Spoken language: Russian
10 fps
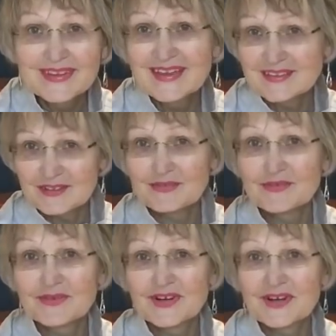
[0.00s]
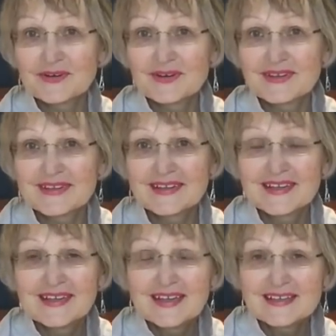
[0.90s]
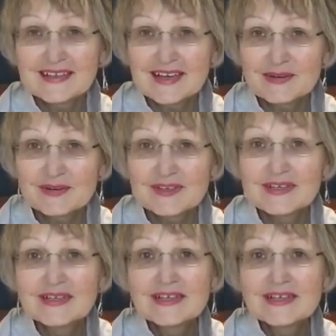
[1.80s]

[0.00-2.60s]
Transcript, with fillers: это трифовый король, это, это король,